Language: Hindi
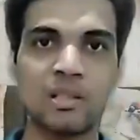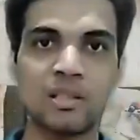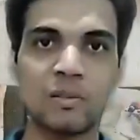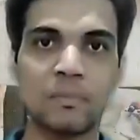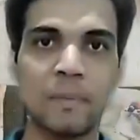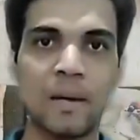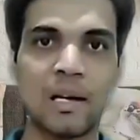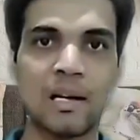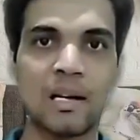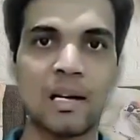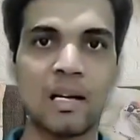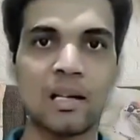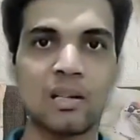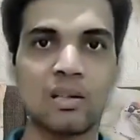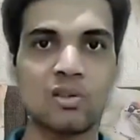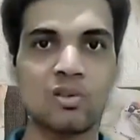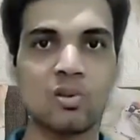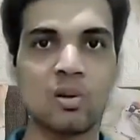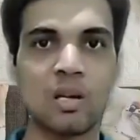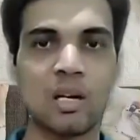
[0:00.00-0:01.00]
आप जिस बैंक का
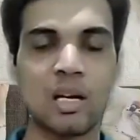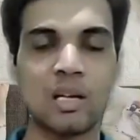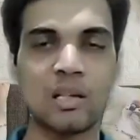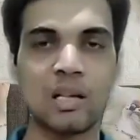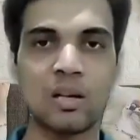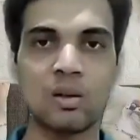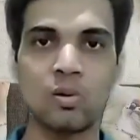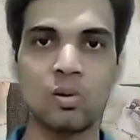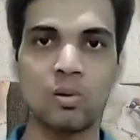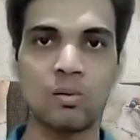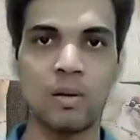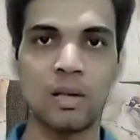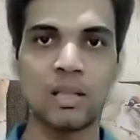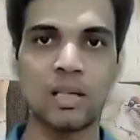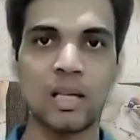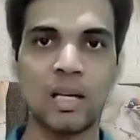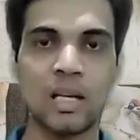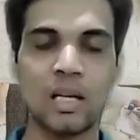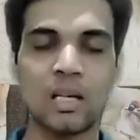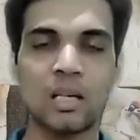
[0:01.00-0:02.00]
कृषक खाता
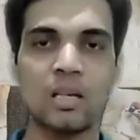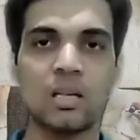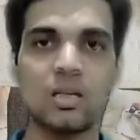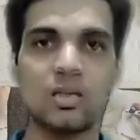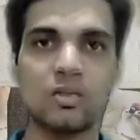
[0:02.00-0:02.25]
खुलवाते हैं